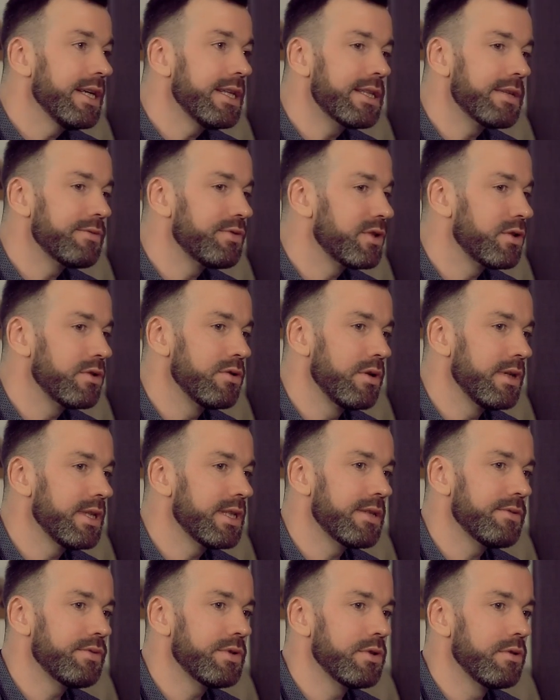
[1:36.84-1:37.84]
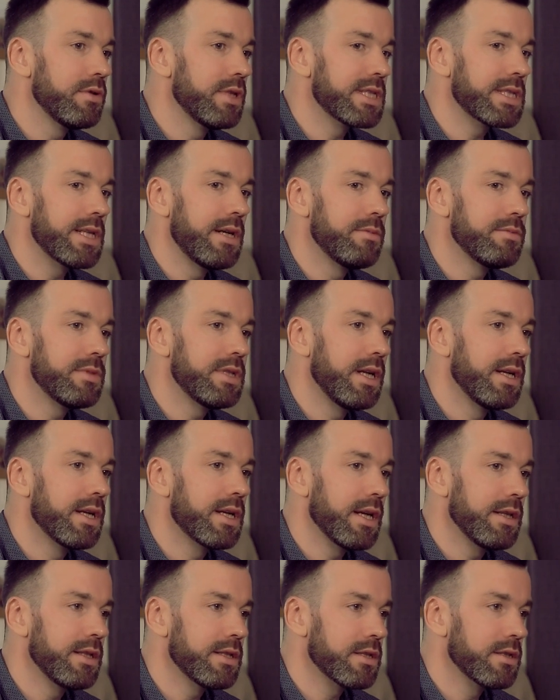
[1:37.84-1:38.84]
это все, это все на самом деле,
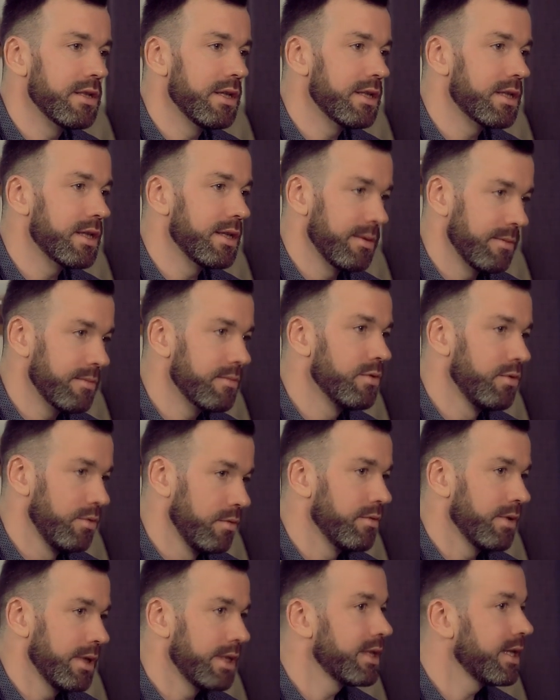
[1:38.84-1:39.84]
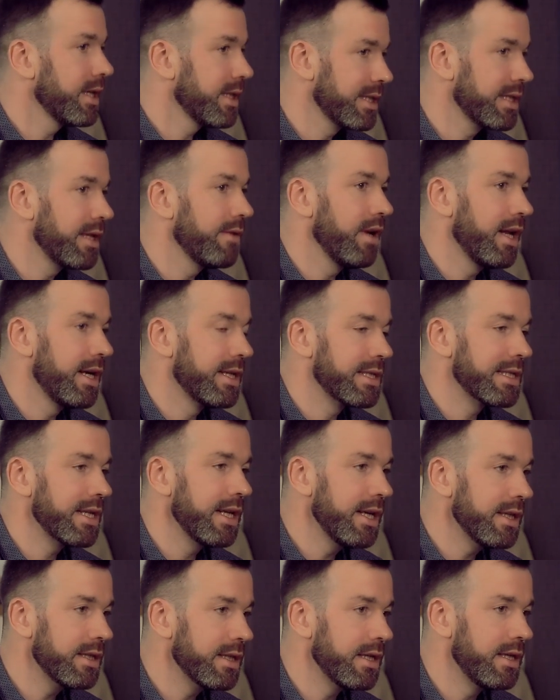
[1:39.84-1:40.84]
конечно, это, ну, это оставляет
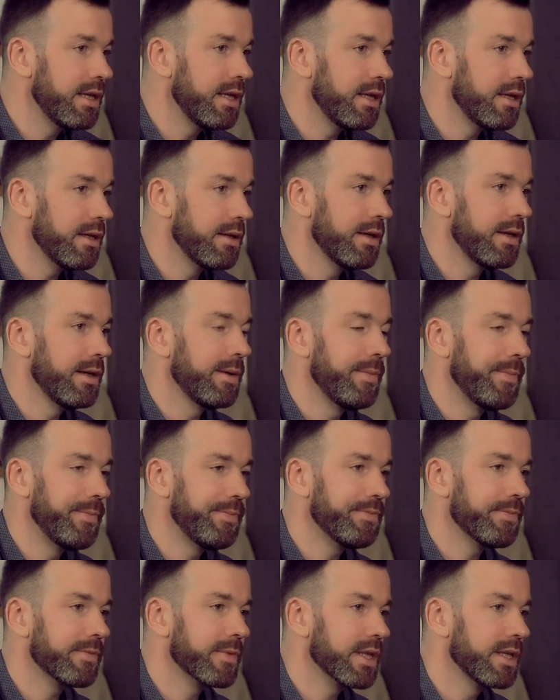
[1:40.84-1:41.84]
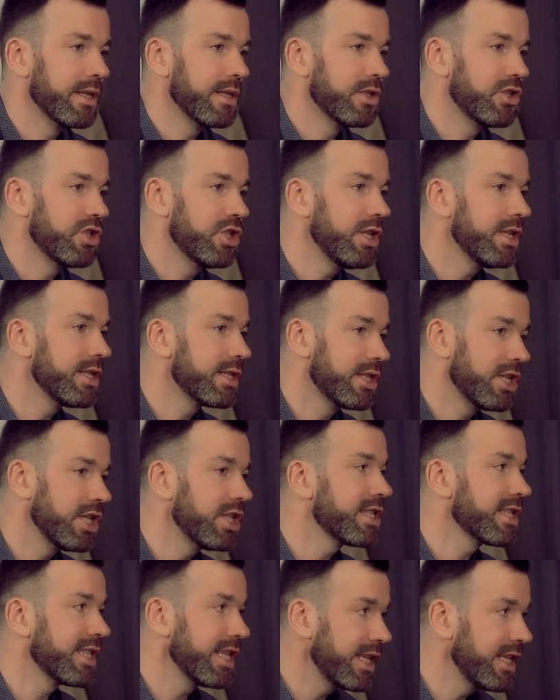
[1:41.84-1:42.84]
след. И эм, через,
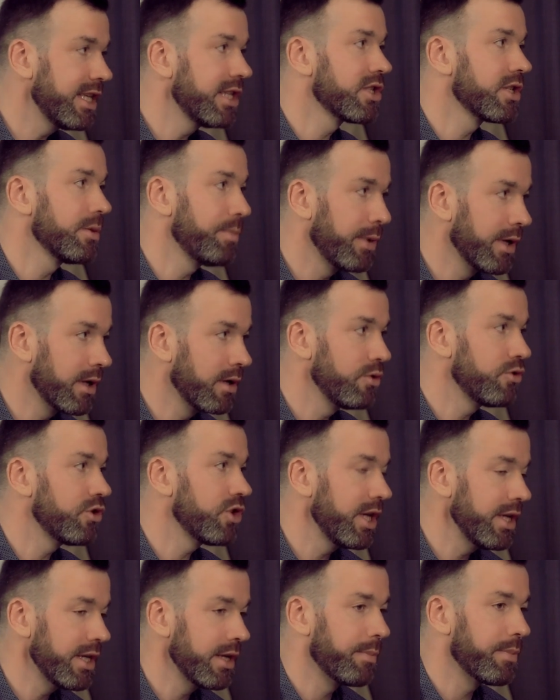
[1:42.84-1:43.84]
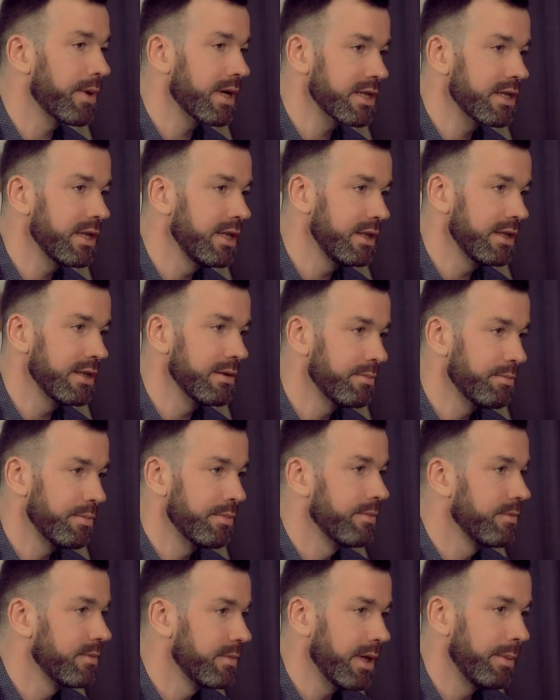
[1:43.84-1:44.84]
через такие же приключения прошли
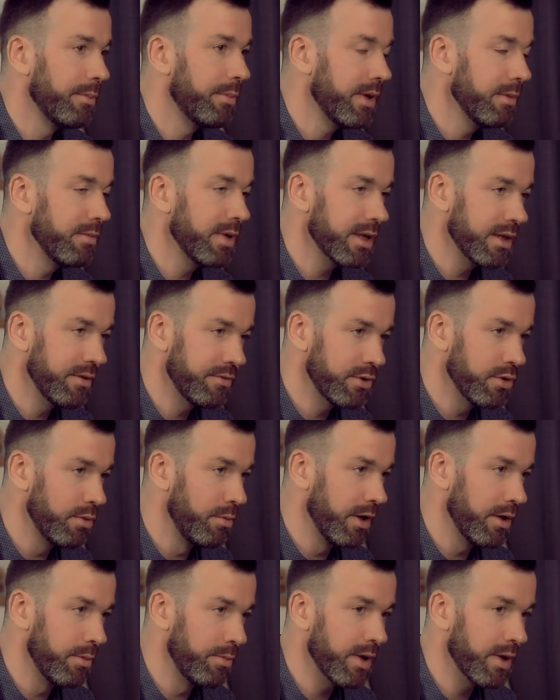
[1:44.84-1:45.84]
там примерно все мое